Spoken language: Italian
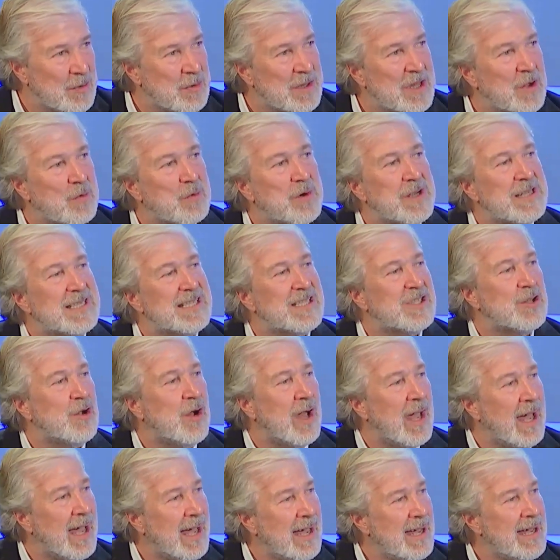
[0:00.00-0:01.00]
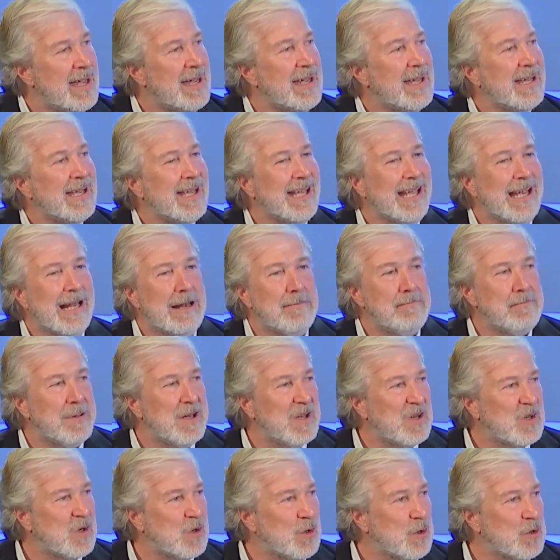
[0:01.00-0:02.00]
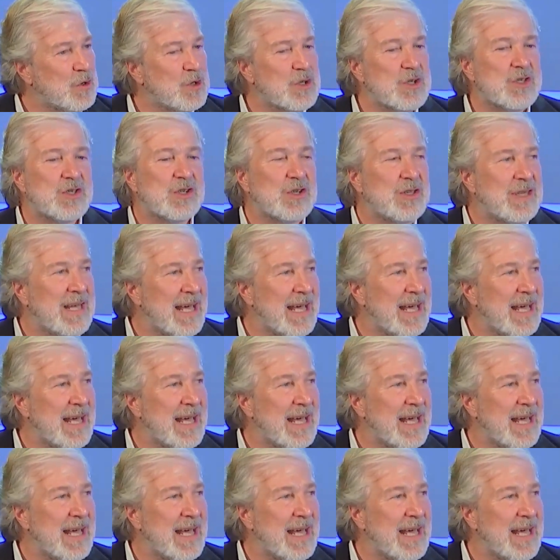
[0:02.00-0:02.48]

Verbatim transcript: Quindi questo è il percorso